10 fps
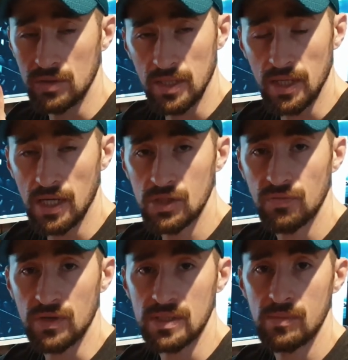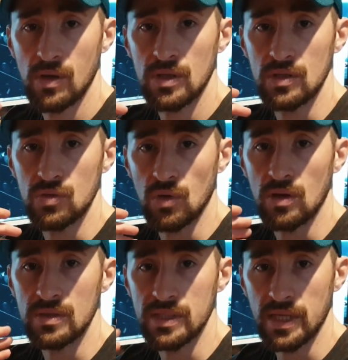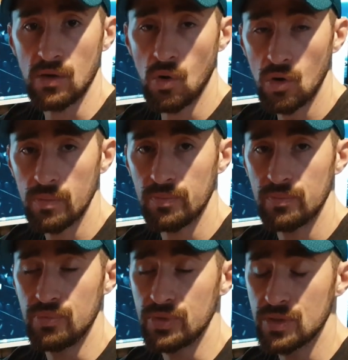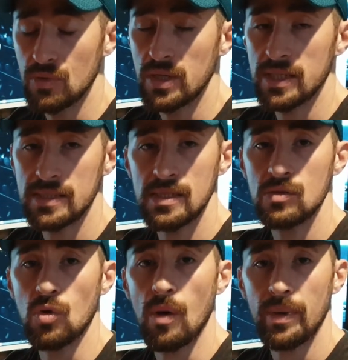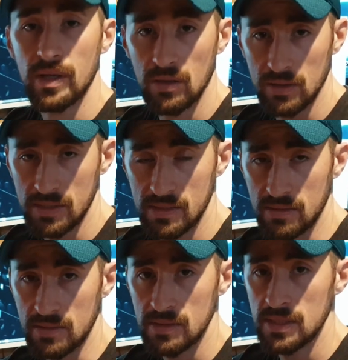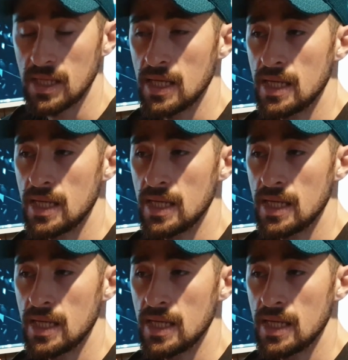Tirage forcément qui sera en série longue puisque l'élastique n'aura pas une grande distance.